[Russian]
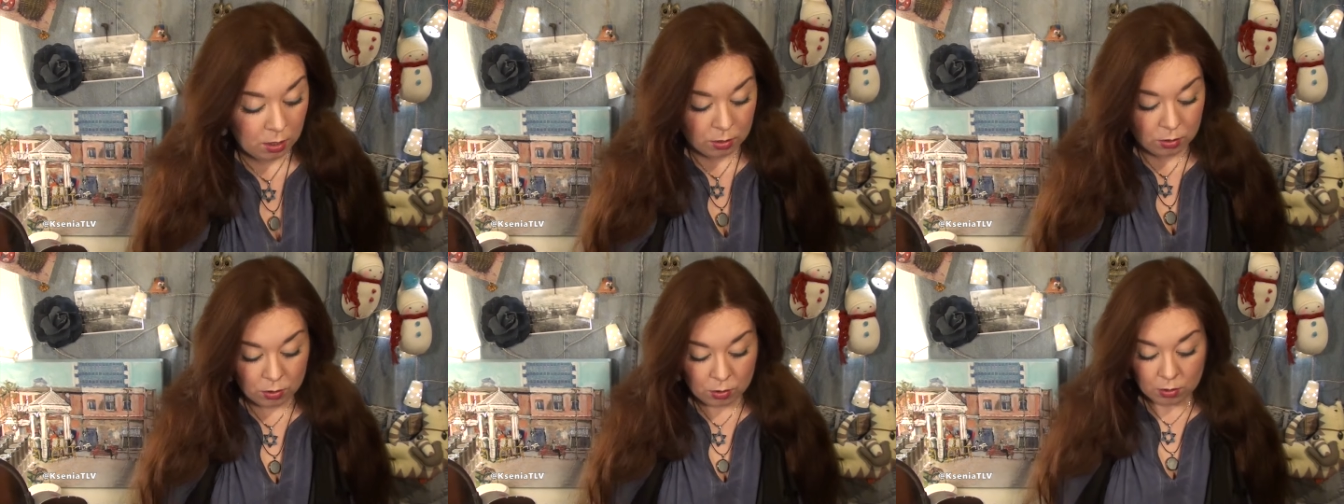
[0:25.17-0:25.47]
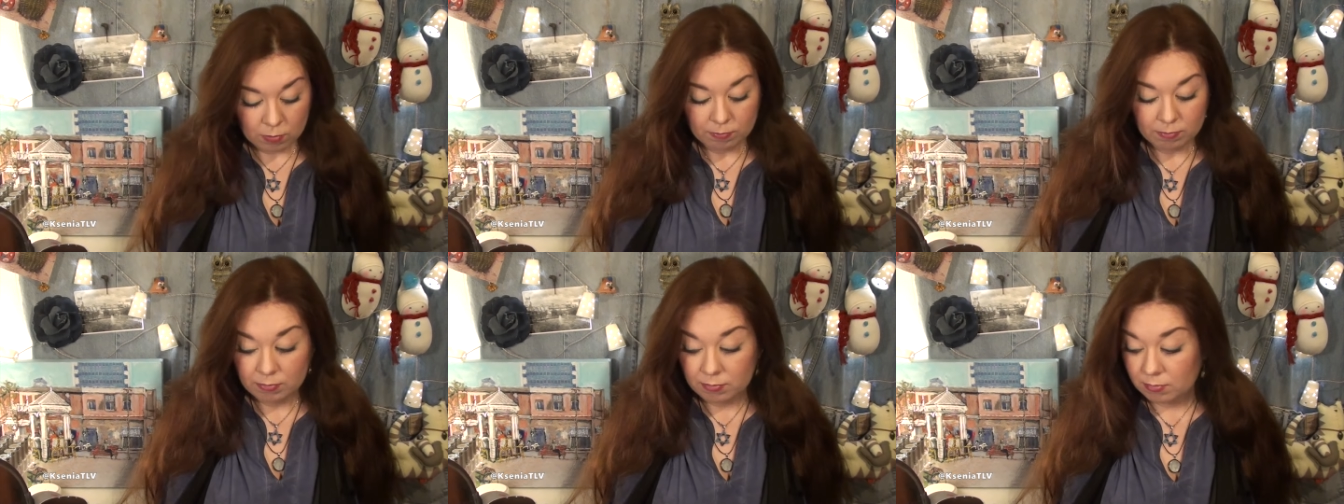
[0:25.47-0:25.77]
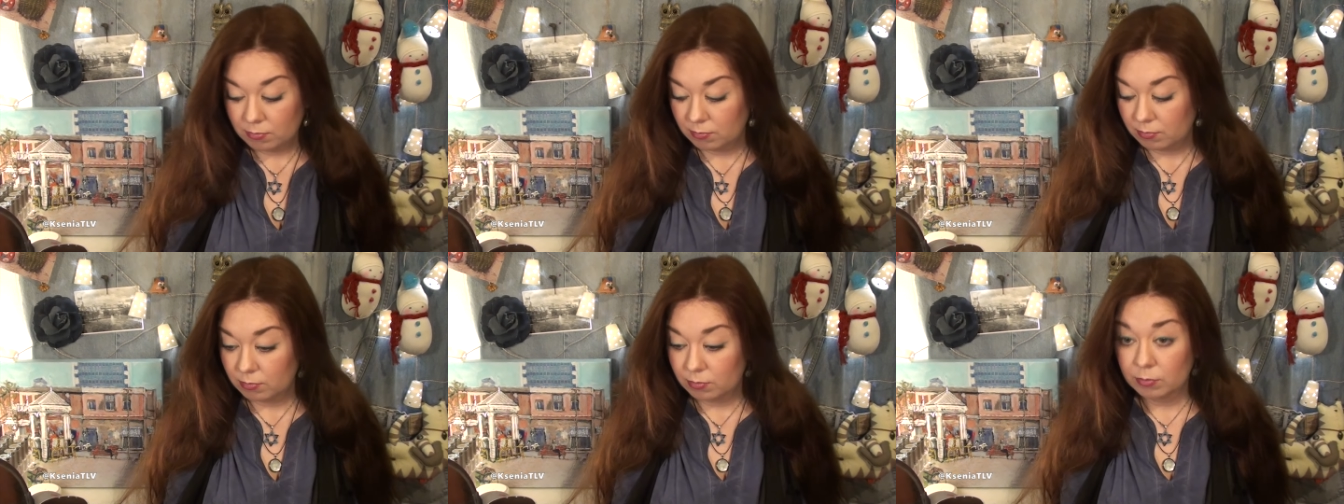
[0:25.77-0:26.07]
но ну,
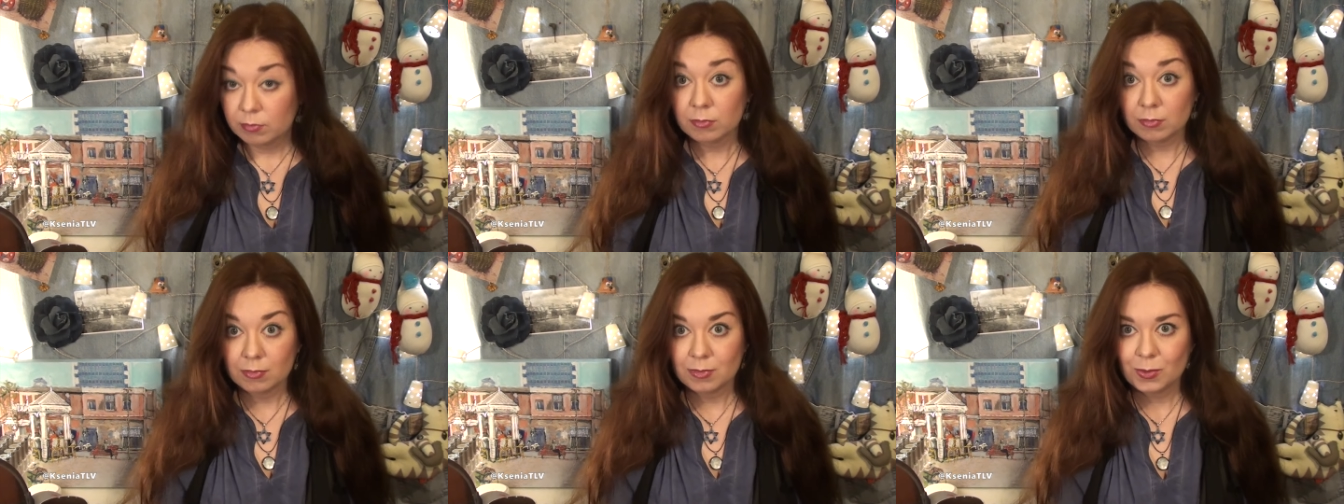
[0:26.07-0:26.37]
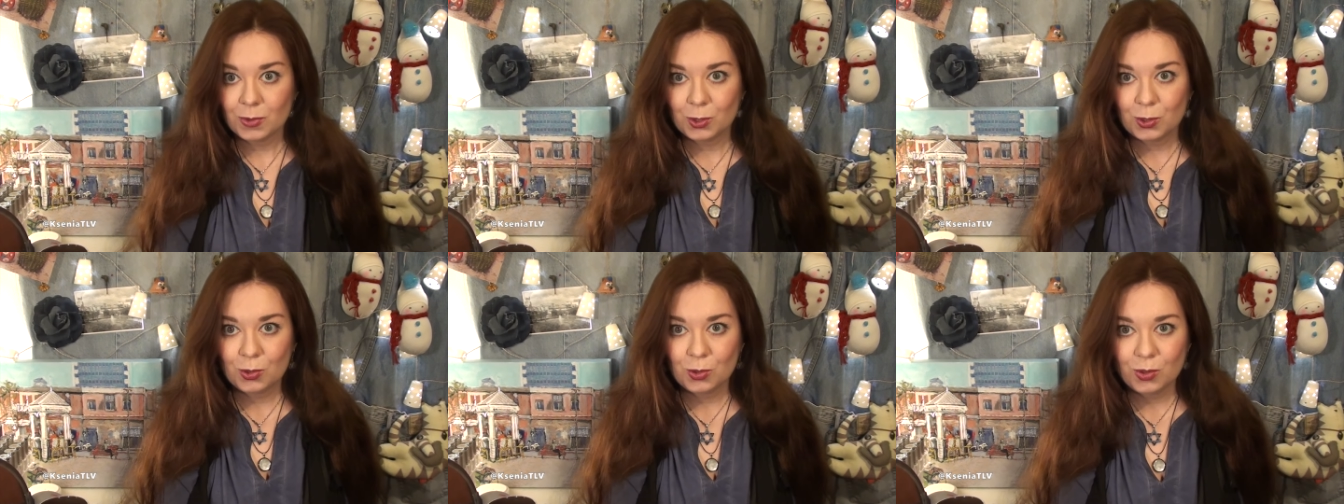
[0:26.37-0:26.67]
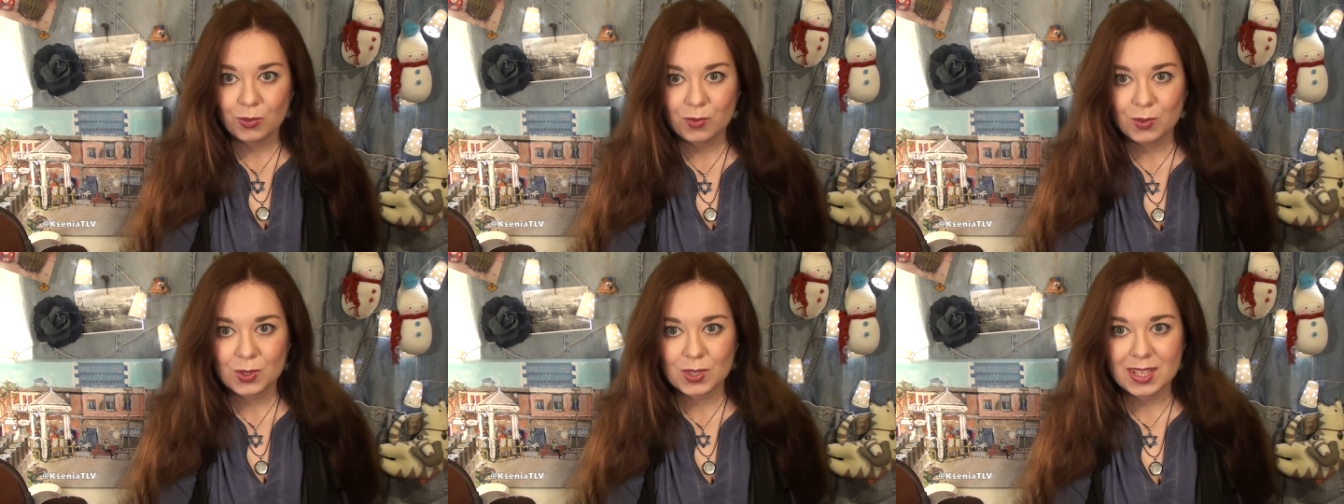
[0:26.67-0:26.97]

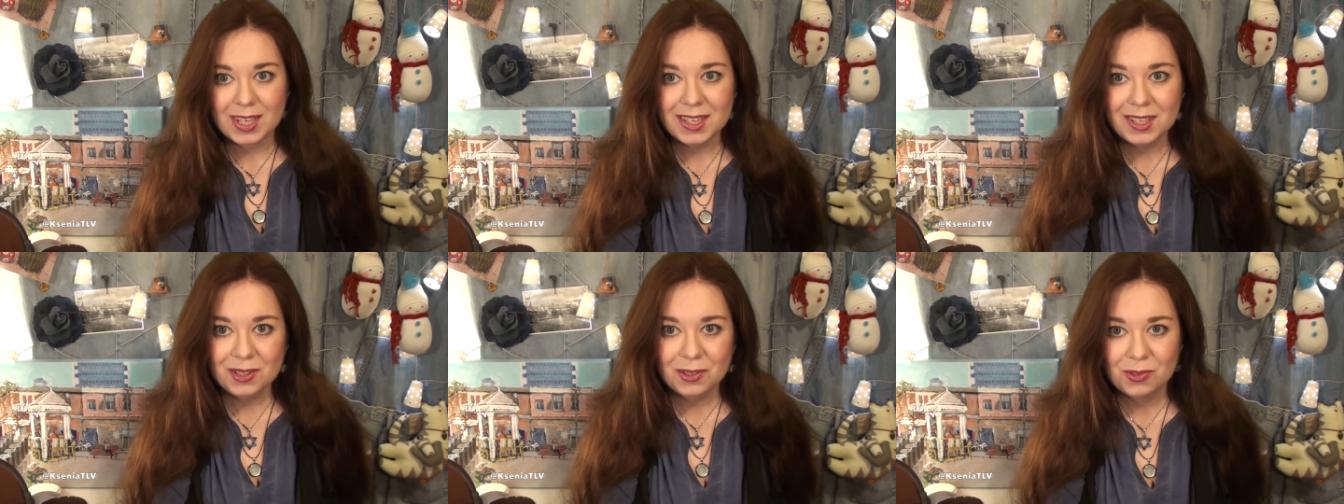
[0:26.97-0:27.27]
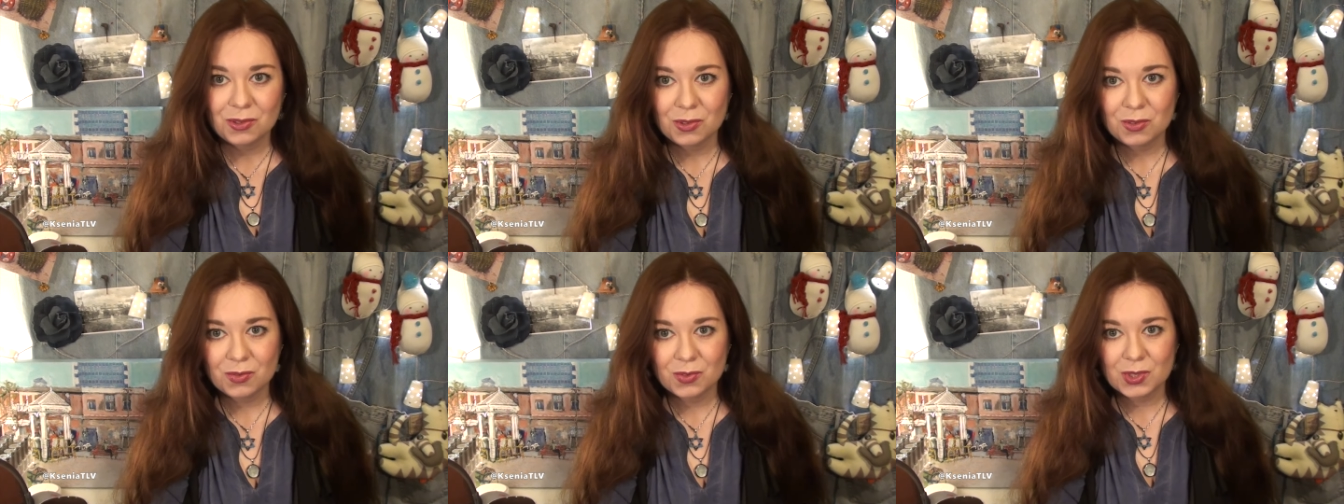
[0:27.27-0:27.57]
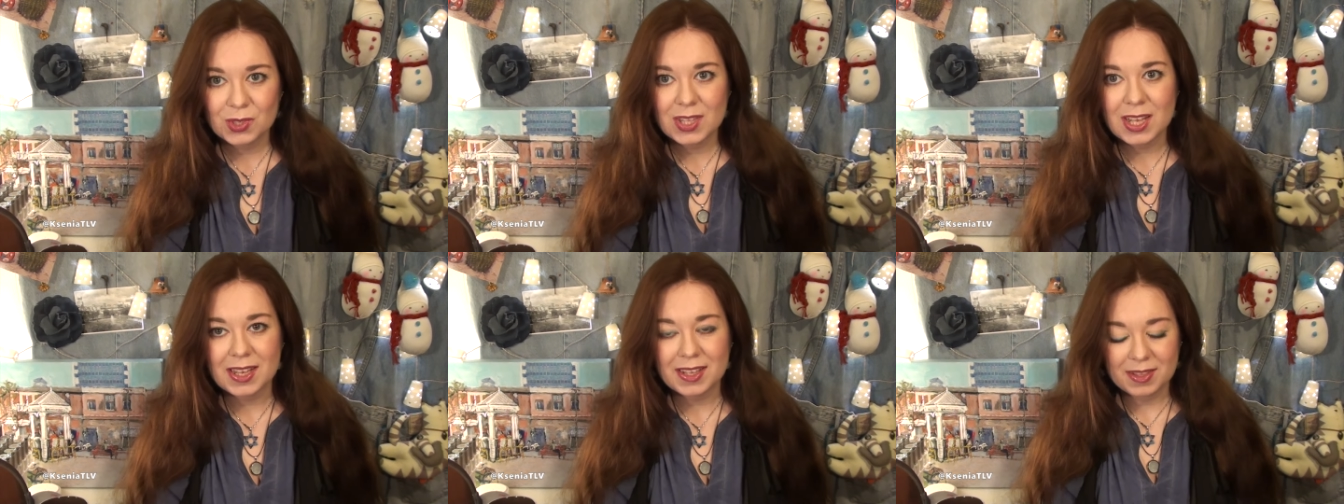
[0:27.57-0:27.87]
кто его знает, кто
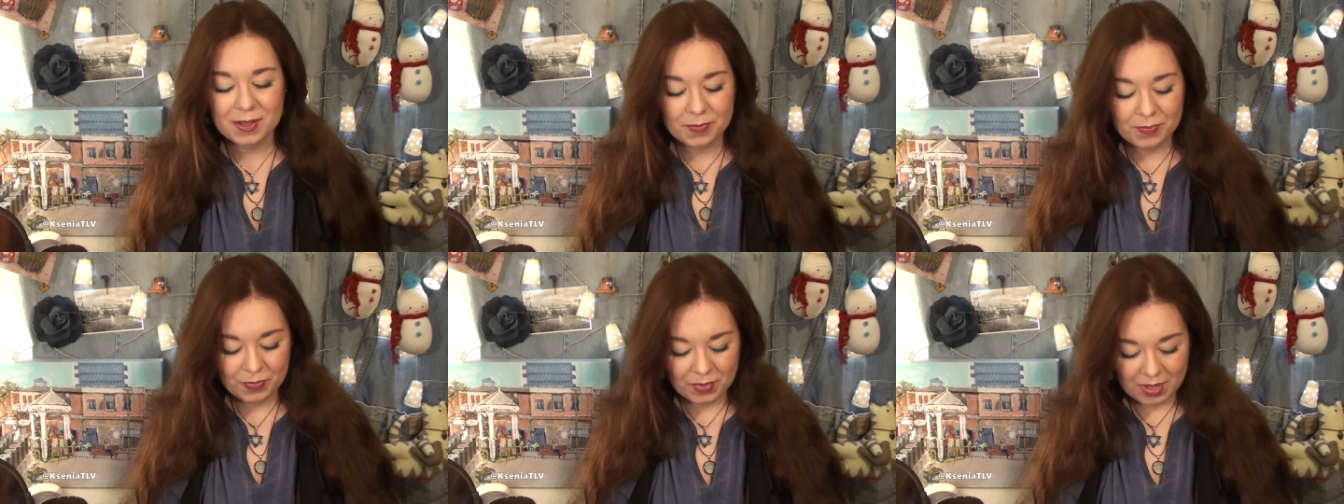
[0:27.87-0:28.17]
его знает.